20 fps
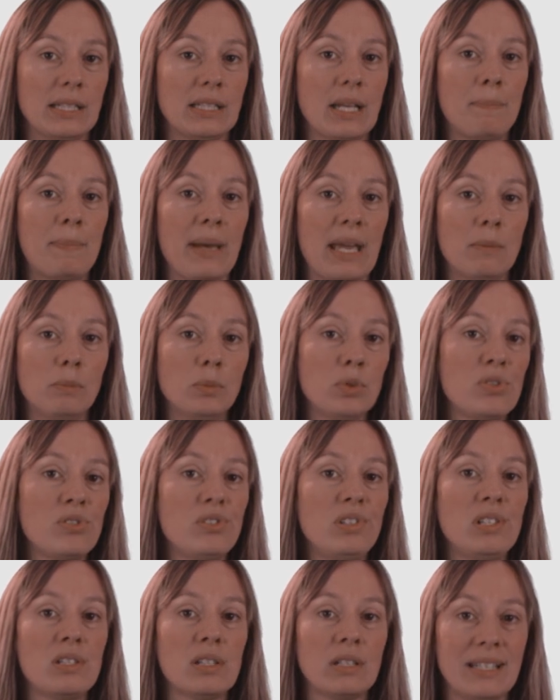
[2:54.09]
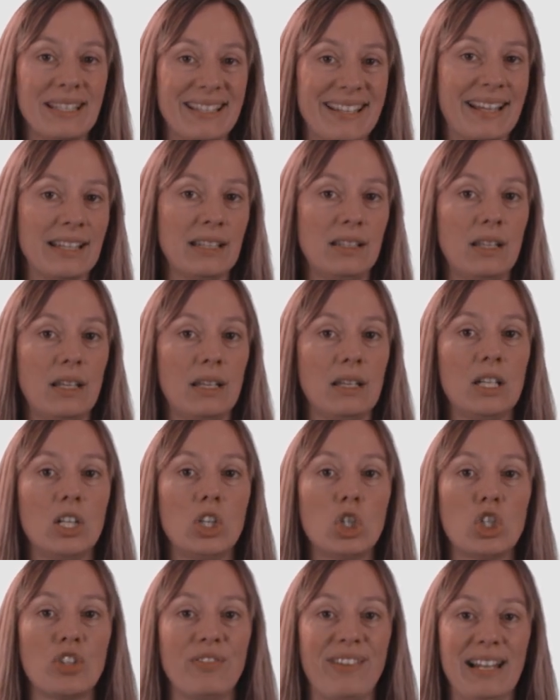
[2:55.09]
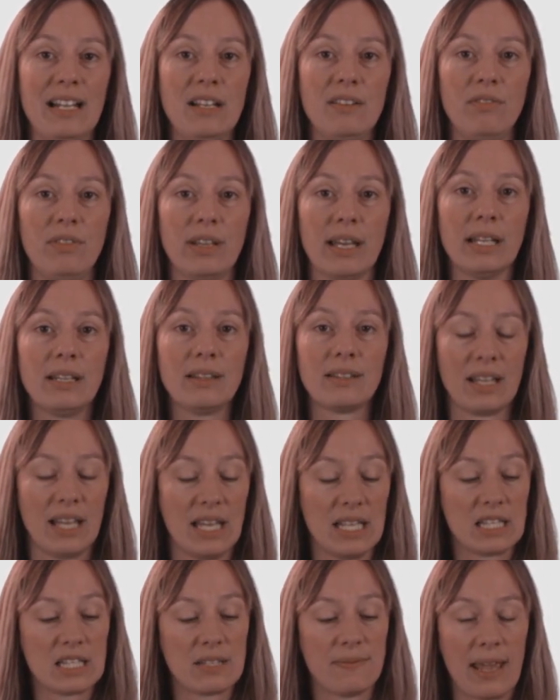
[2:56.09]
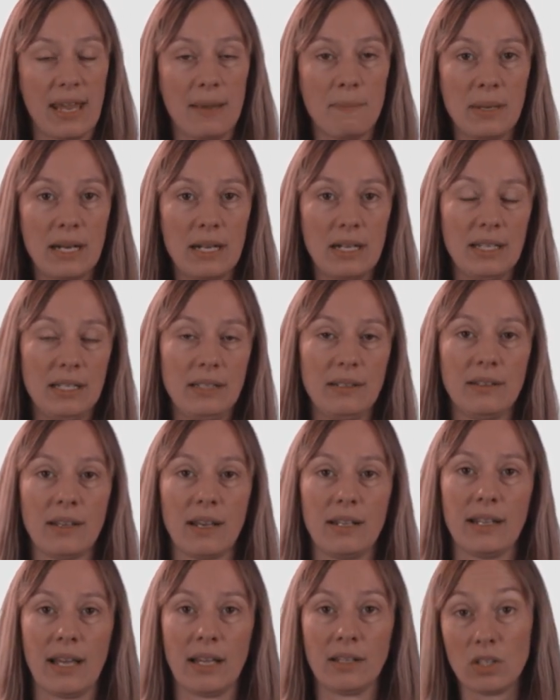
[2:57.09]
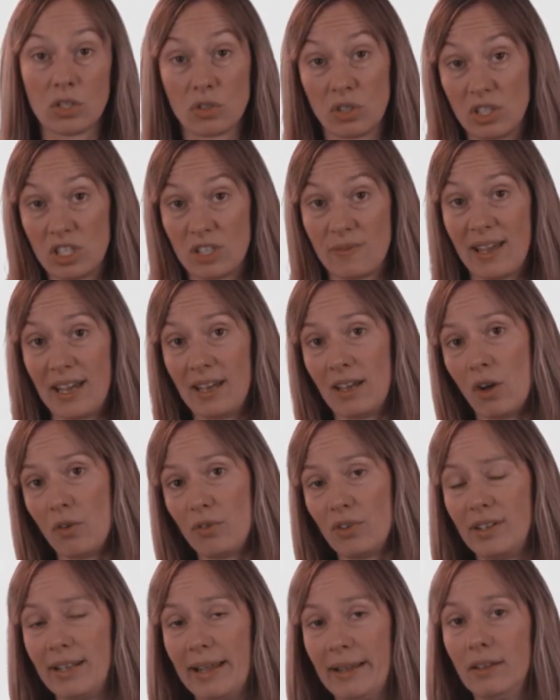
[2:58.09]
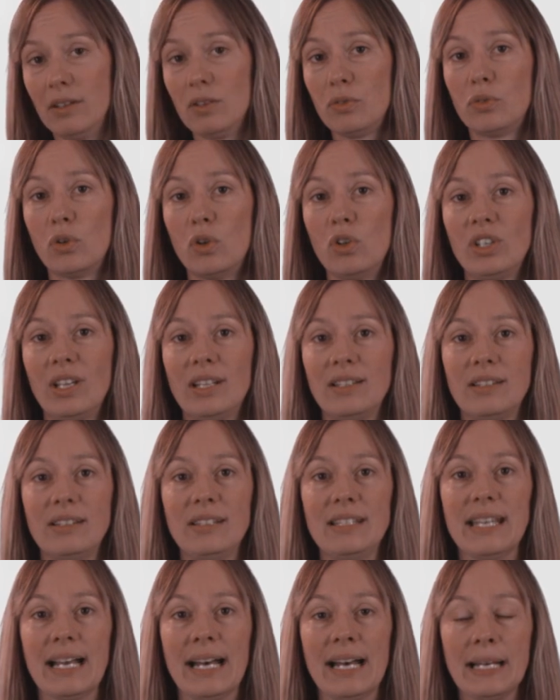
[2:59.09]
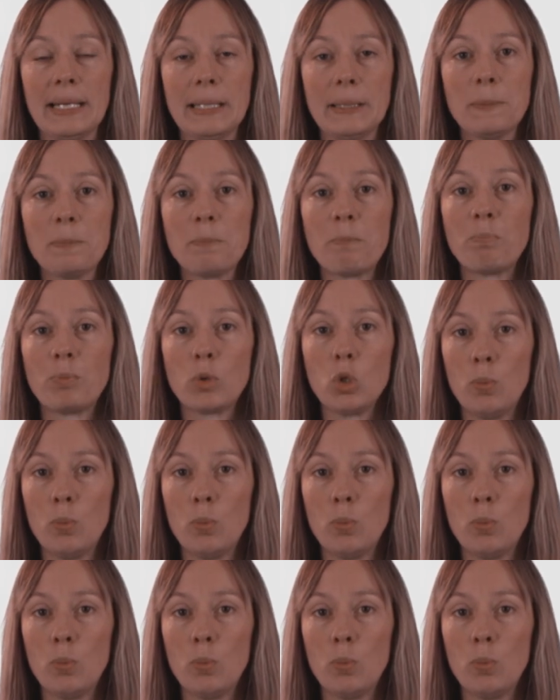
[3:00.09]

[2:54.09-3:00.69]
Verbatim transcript: Dabei muss dieser genannte Schwellenwert zweimal hintereinander, also in zwei aufeinanderfolgenden Jahren,